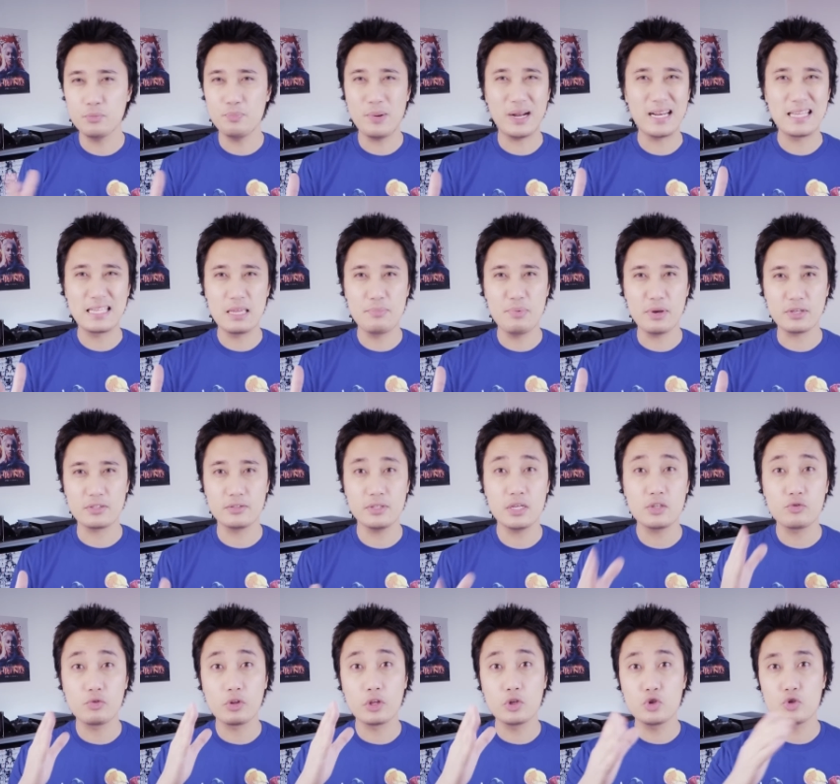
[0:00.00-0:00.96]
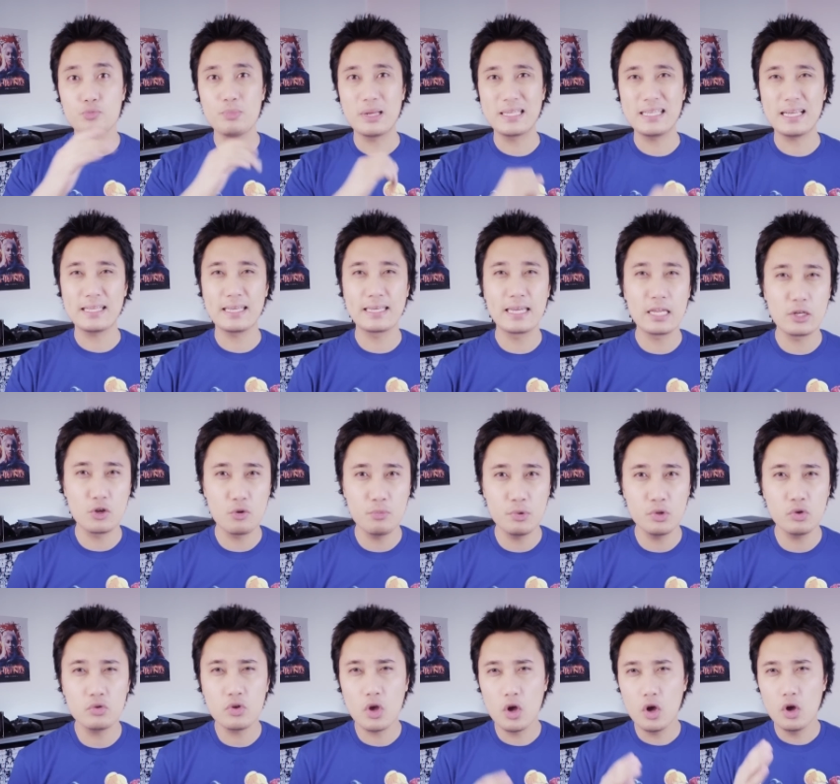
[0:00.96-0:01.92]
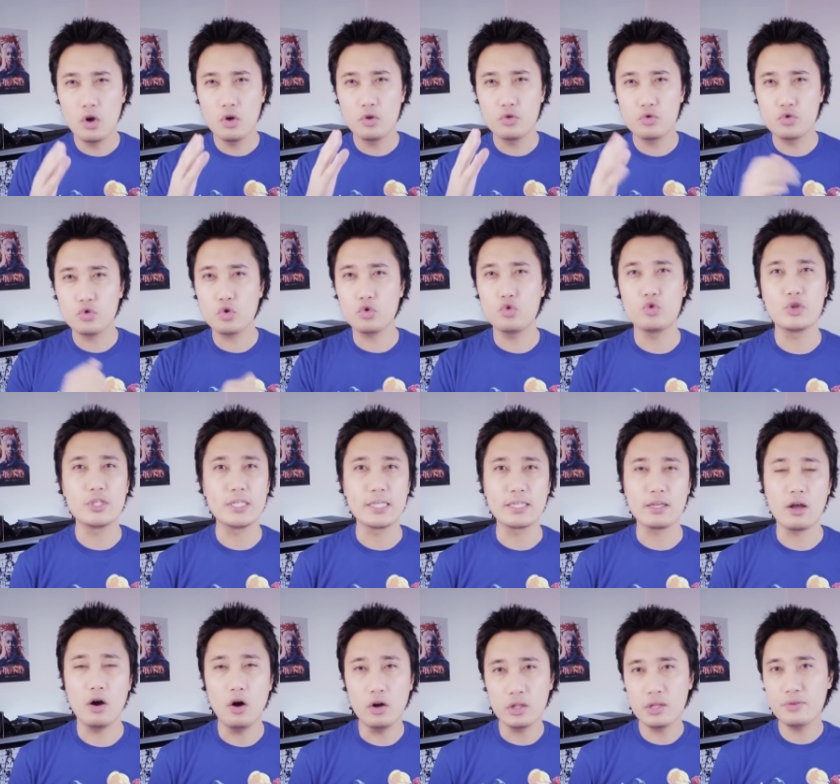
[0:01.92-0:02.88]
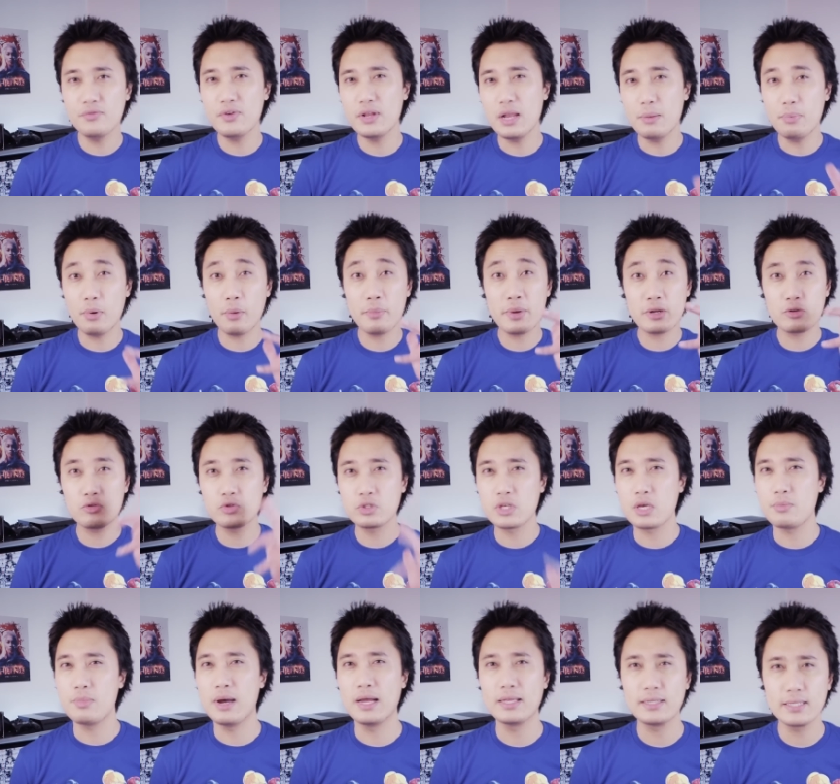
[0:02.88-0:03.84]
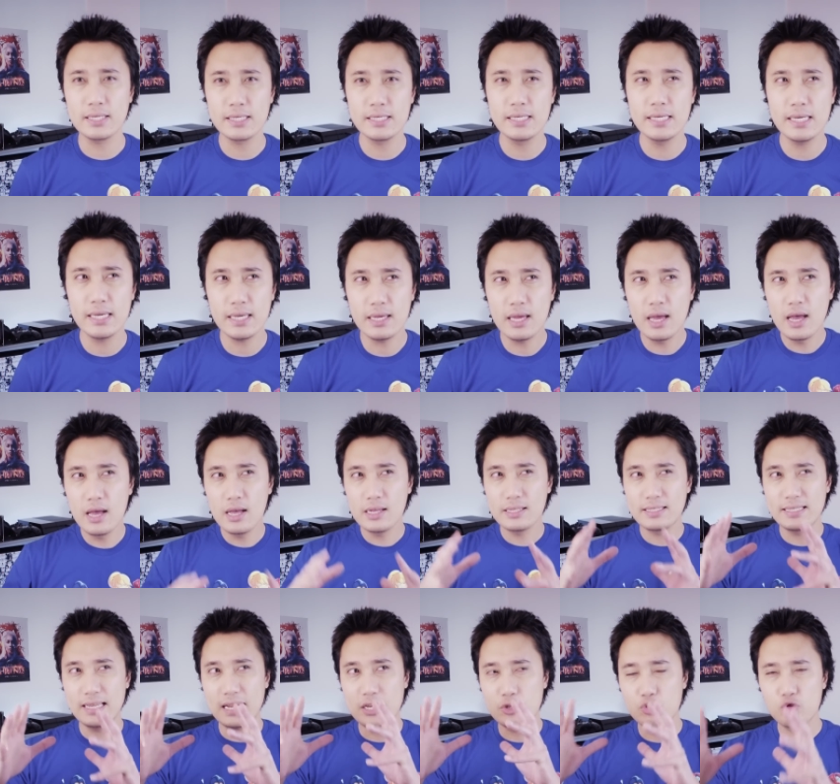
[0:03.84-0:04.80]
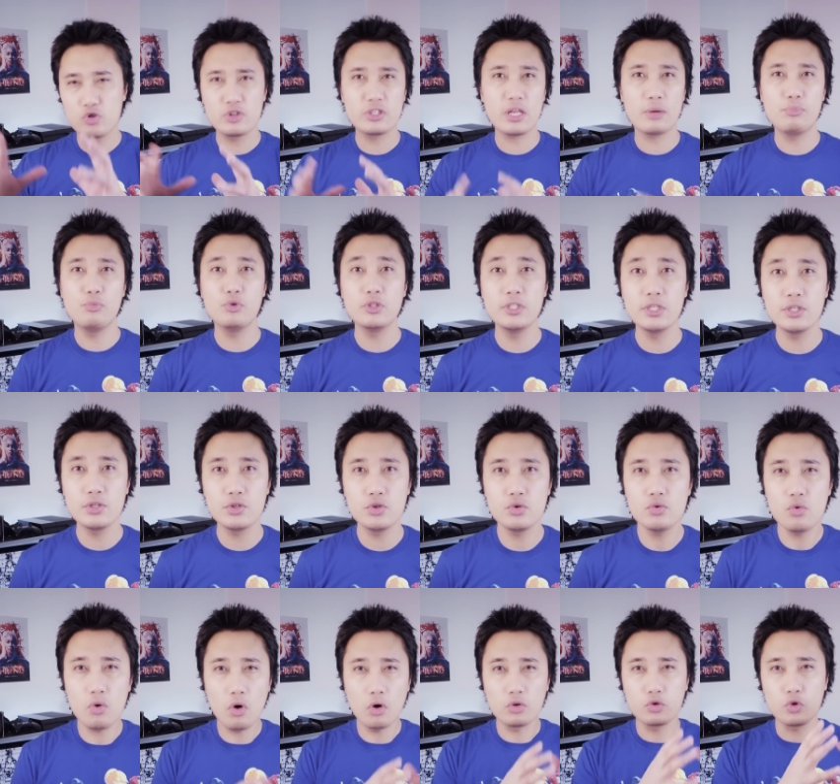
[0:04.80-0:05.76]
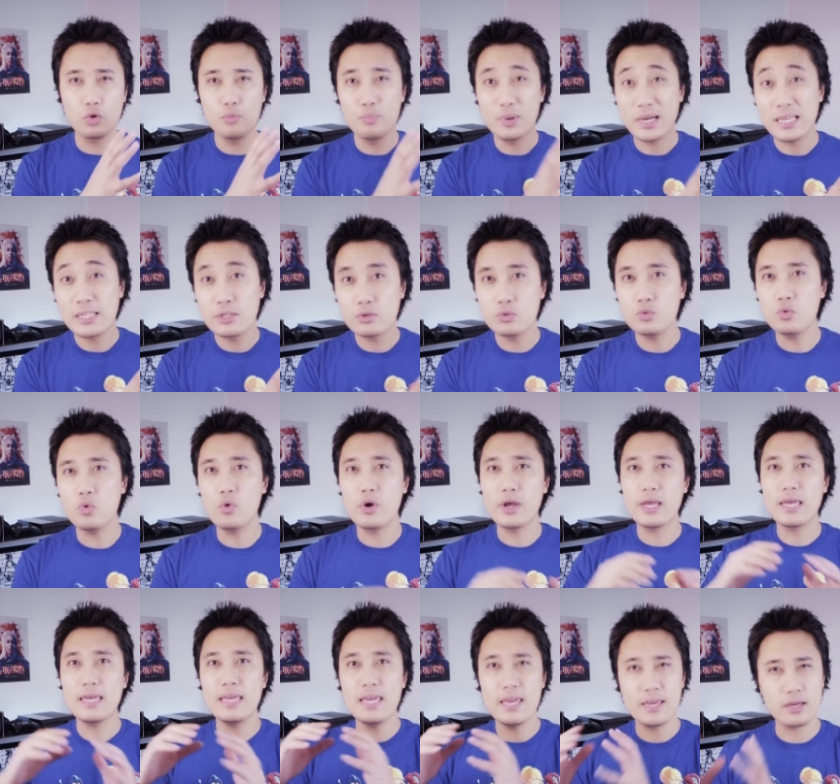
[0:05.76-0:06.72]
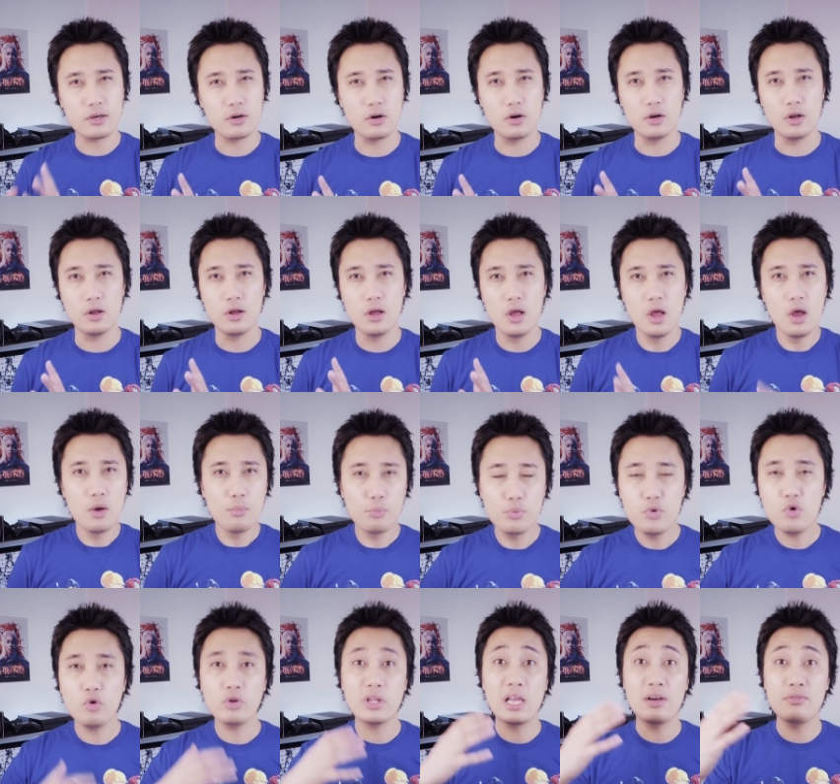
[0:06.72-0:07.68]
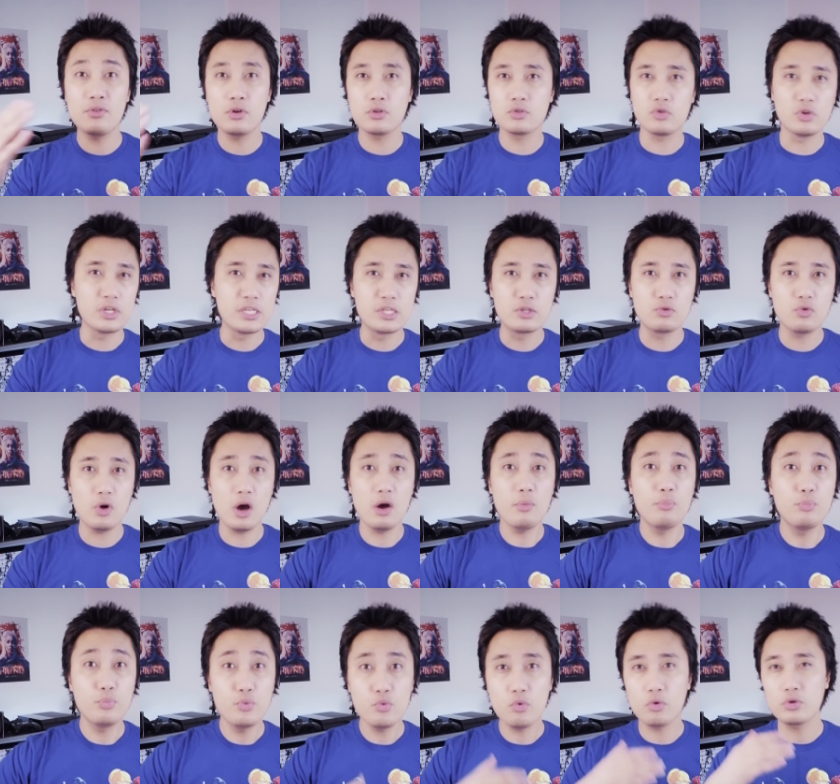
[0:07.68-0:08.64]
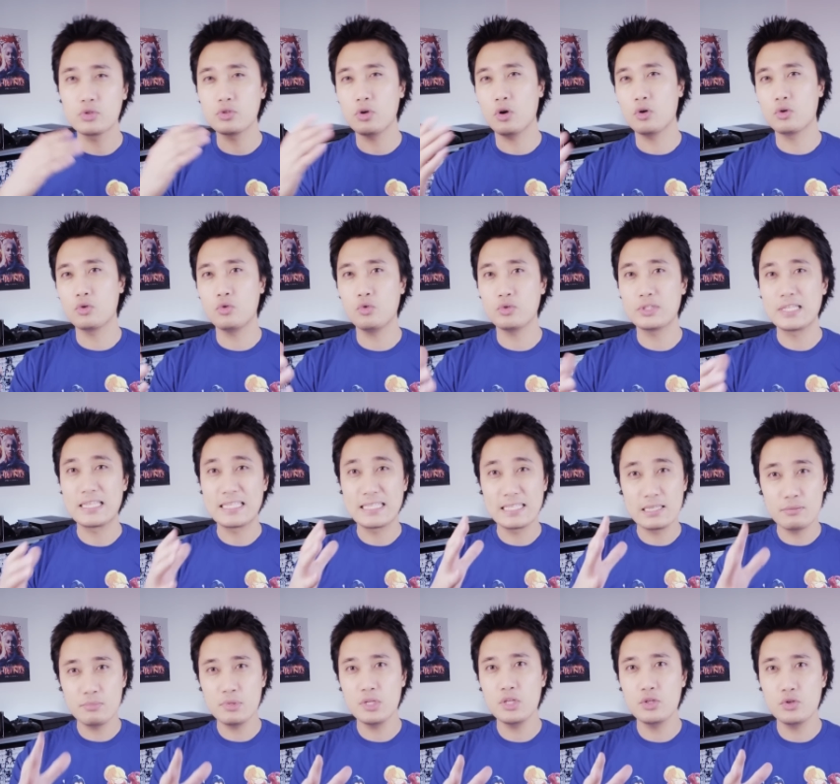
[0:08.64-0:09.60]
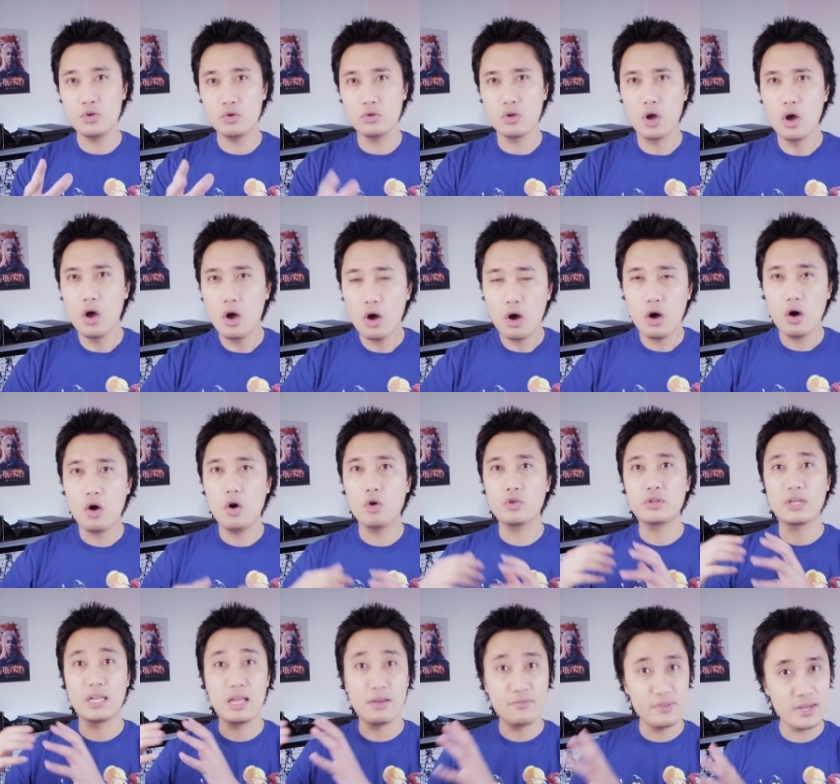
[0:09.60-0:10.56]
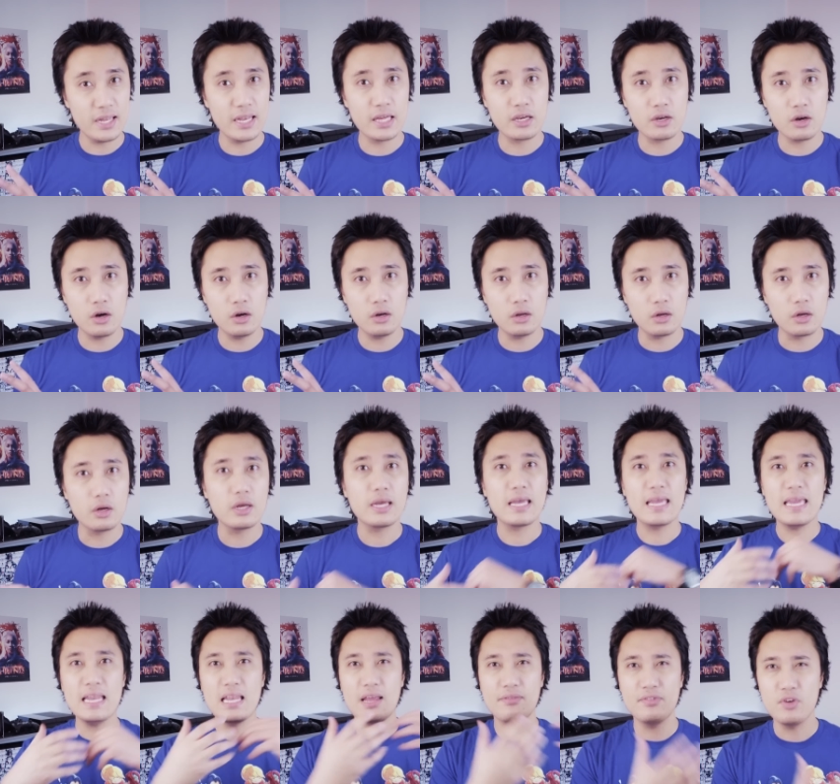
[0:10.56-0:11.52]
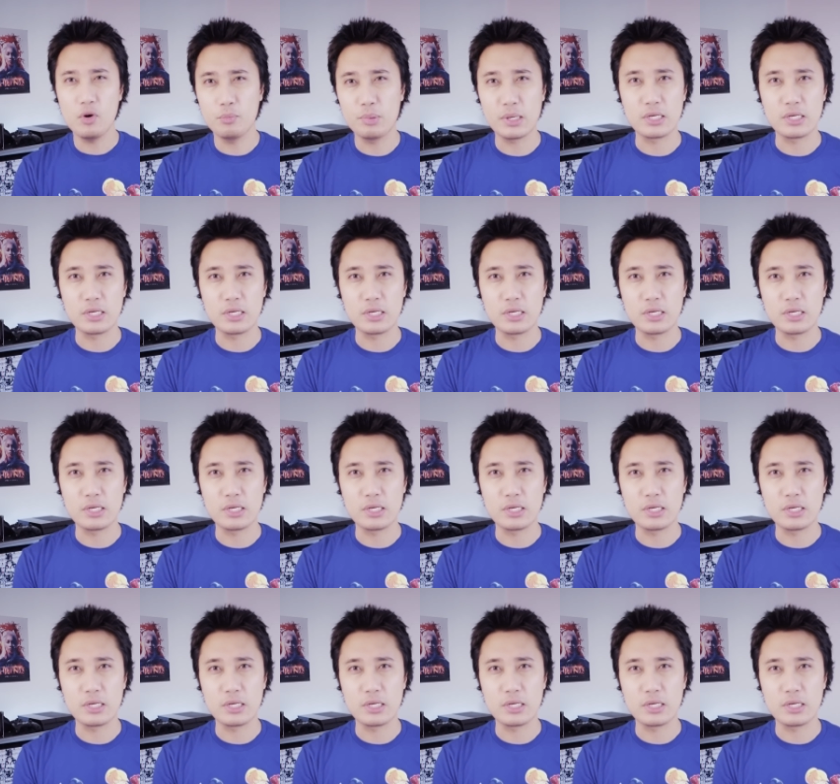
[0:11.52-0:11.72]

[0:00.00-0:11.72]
de parler des personnages, je voudrais juste m'attarder quelques minutes sur le titre. En effet, la première chose qui m'a intrigué, c'est la juxtaposition entre prison et école. Plus on avance dans l'histoire, plus on se rend compte des similitudes entre la vie à l'école et la vie en